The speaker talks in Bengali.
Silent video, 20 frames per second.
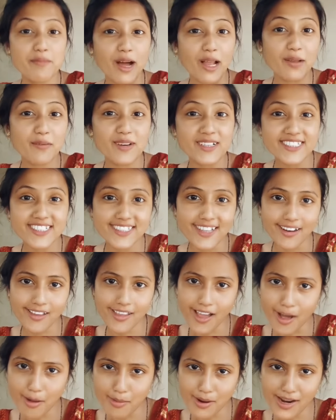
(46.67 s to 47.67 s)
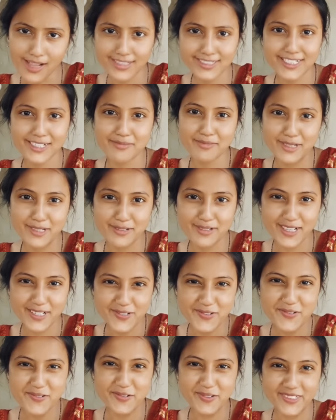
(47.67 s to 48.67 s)
ভালোবাসা জানিয়ে আবার আজকের ভিডিওটা
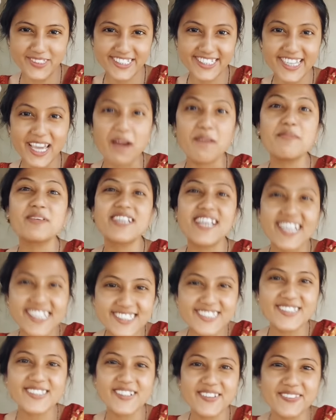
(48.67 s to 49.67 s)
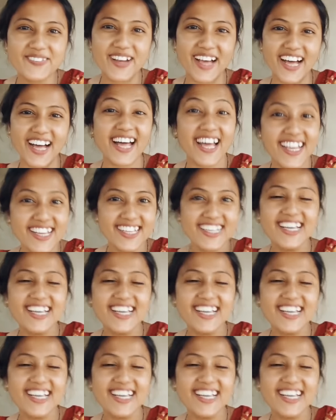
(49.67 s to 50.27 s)
শুরু করছি কেমন আছো তোমরা হ্যাঁ?